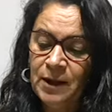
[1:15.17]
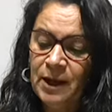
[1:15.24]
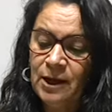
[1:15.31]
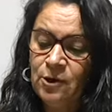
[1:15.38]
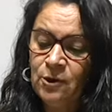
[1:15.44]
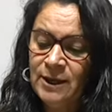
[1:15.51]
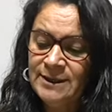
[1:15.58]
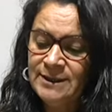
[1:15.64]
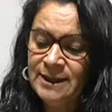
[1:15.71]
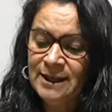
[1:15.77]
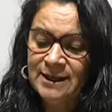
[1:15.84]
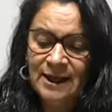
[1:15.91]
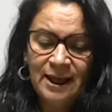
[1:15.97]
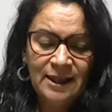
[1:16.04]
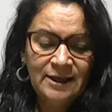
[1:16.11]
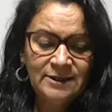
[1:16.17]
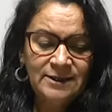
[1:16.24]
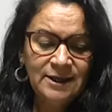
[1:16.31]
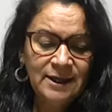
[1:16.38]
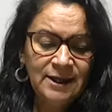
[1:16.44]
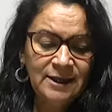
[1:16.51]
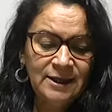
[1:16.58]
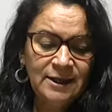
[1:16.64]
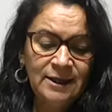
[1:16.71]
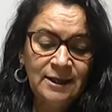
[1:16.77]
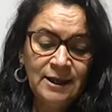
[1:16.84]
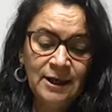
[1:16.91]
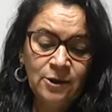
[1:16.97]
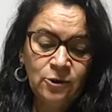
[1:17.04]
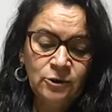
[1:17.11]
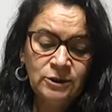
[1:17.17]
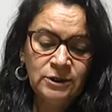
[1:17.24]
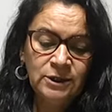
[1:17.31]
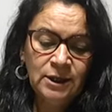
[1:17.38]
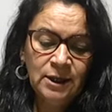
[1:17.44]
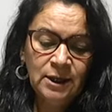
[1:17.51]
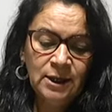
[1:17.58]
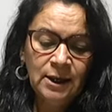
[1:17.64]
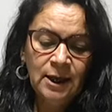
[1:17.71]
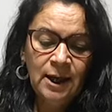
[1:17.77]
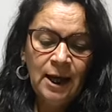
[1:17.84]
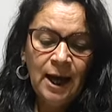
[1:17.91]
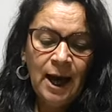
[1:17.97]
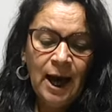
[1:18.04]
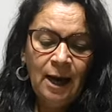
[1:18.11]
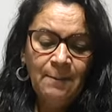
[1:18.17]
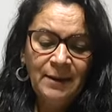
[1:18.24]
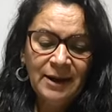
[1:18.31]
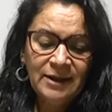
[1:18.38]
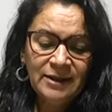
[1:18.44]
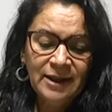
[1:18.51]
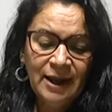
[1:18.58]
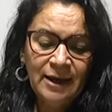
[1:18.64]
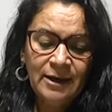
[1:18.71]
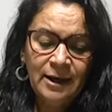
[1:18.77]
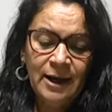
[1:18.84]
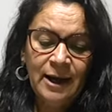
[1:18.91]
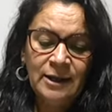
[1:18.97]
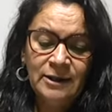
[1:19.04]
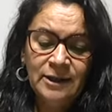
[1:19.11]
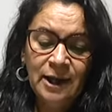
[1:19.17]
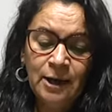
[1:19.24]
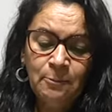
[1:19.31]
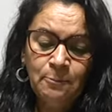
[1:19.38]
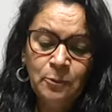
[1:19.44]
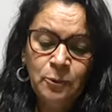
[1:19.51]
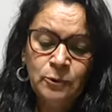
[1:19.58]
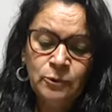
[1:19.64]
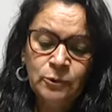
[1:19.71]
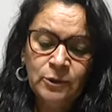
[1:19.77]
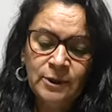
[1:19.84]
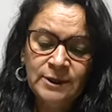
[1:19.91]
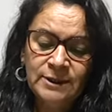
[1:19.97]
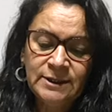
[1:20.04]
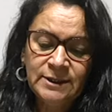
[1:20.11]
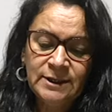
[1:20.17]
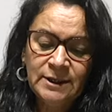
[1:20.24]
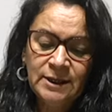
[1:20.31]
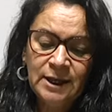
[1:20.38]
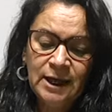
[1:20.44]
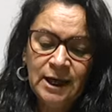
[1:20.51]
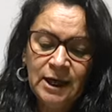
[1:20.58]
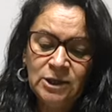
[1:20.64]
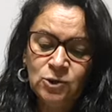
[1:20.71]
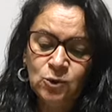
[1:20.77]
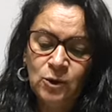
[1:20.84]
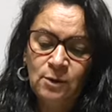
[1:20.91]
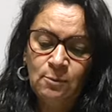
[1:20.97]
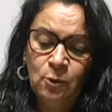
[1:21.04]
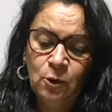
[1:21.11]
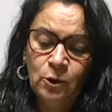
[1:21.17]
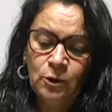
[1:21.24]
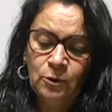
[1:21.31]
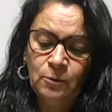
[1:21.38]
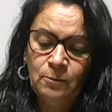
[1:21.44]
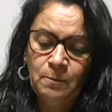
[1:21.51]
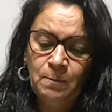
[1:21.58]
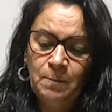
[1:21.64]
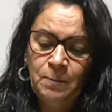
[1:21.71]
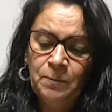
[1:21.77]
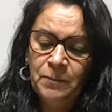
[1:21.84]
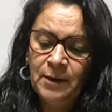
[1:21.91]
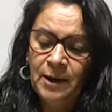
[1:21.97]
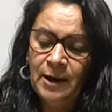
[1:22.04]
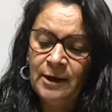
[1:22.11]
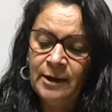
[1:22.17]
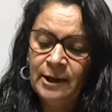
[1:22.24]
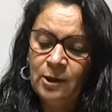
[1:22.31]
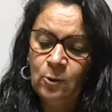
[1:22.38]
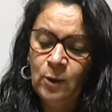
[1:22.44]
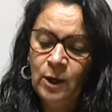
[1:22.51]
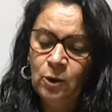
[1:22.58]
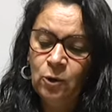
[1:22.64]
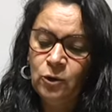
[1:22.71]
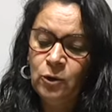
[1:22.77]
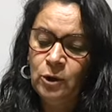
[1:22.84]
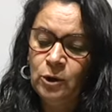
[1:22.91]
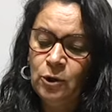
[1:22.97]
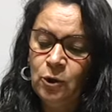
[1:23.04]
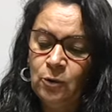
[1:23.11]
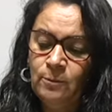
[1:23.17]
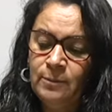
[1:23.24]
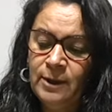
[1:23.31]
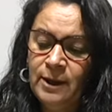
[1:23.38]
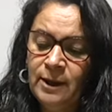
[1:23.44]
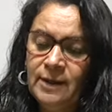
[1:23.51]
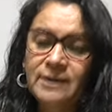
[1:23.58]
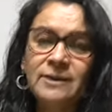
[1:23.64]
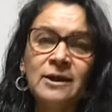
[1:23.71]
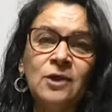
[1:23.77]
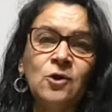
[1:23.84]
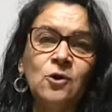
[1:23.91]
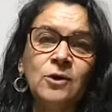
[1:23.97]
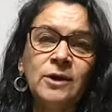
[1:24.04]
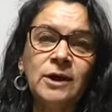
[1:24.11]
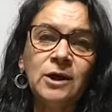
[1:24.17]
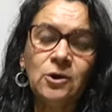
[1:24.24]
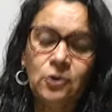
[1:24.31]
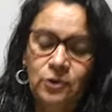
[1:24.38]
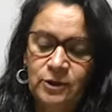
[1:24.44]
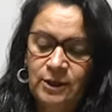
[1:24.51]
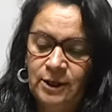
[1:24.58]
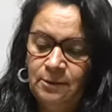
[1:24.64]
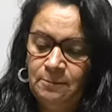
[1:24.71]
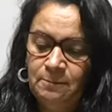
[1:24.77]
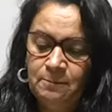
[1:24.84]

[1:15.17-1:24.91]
en horas del atardecer y de la noche, apartar a tal punto de sí a su demonio, al que luego dio el nombre de Don Quijote,